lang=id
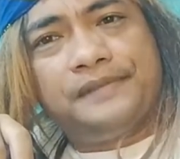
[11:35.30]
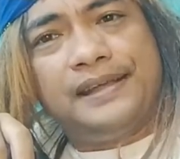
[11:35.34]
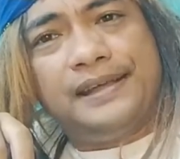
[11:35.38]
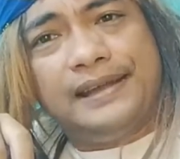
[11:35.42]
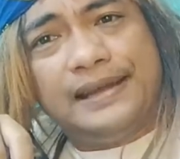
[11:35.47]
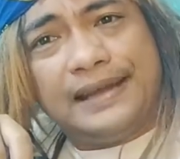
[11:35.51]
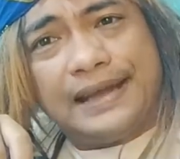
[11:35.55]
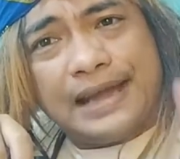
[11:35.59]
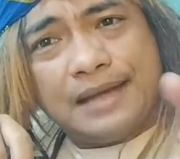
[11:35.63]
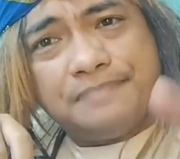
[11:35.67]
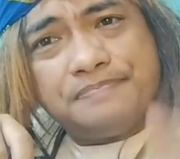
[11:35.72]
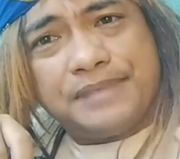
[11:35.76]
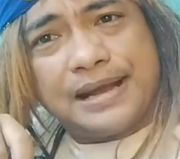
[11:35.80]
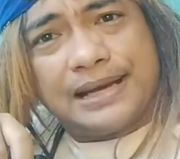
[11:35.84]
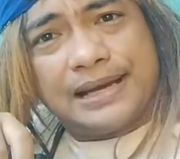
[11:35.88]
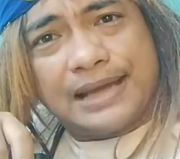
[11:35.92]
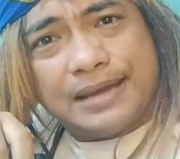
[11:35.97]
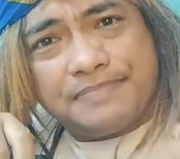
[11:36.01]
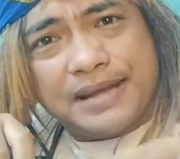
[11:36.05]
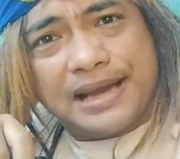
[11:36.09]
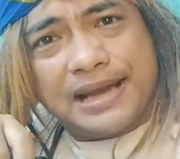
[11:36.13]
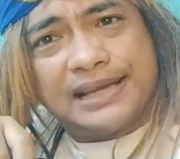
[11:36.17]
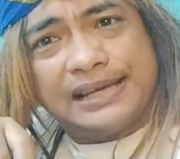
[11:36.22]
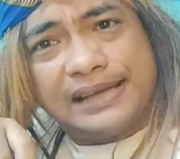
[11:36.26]
Ini
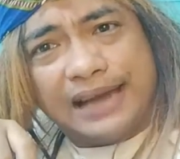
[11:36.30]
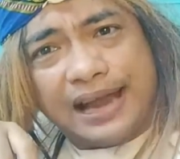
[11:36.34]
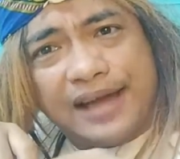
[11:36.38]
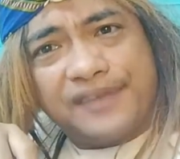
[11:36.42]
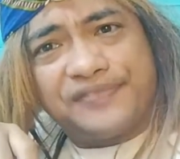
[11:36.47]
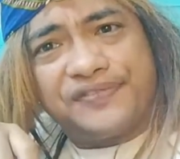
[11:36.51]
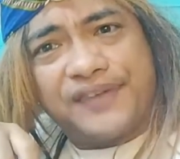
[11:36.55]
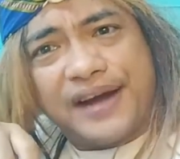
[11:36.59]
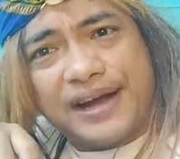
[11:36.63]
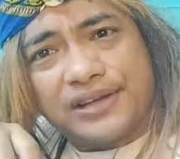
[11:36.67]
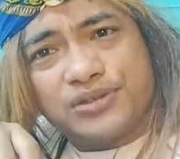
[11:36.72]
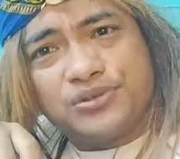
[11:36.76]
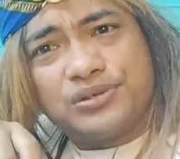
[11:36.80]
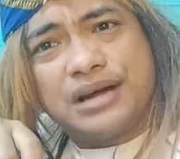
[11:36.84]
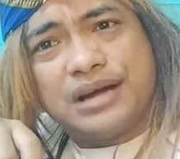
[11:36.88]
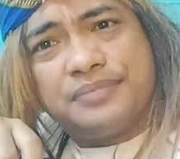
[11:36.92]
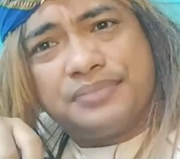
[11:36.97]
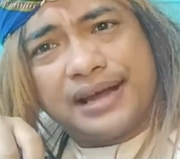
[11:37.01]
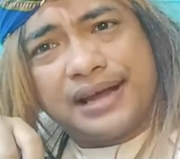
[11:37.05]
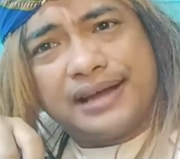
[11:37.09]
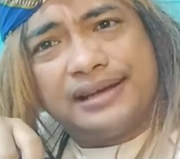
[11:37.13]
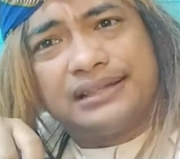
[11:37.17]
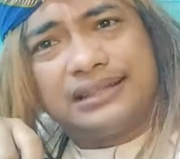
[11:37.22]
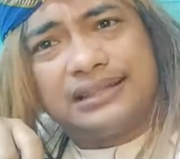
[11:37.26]
gembel-gembel khilafah sudah
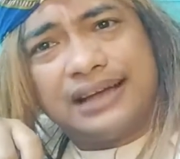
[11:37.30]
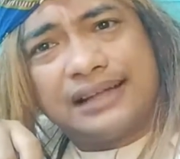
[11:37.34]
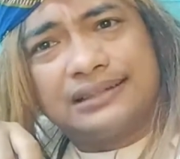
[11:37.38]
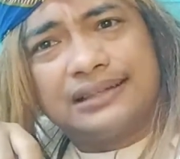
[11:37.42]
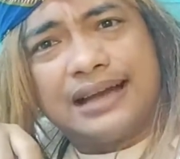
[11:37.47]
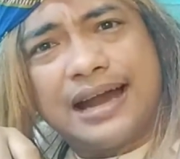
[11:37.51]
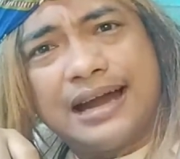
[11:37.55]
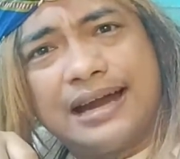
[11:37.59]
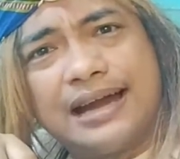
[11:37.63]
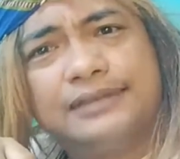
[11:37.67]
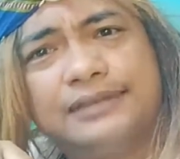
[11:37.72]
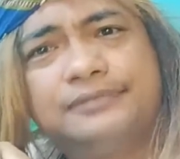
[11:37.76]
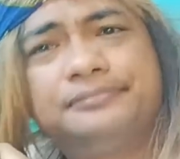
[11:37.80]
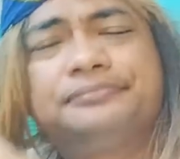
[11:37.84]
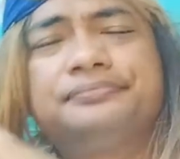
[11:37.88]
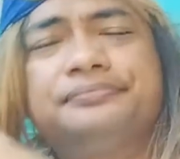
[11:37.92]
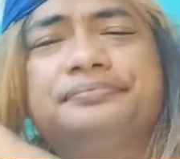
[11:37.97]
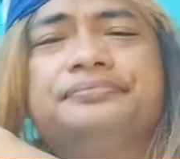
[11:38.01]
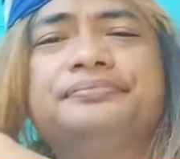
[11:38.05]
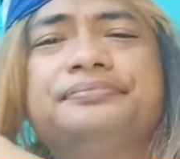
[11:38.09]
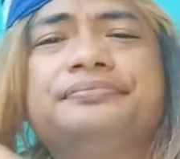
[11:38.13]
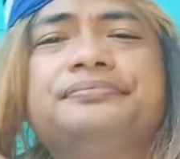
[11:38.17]
berani terang-terangan.